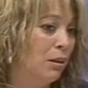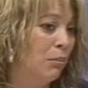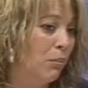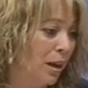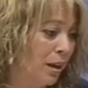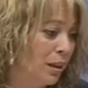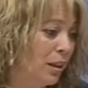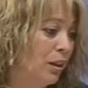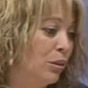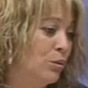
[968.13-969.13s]
más que
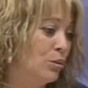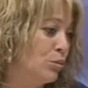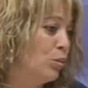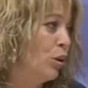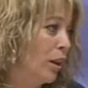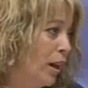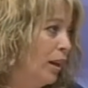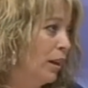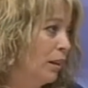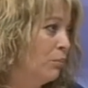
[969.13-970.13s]
el consumo
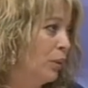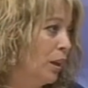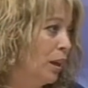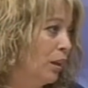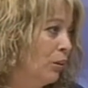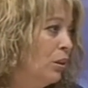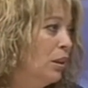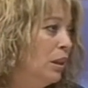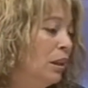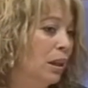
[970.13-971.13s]
caiga en picado
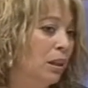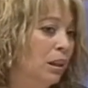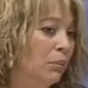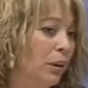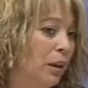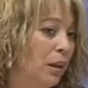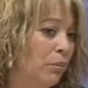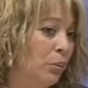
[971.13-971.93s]
y que este país,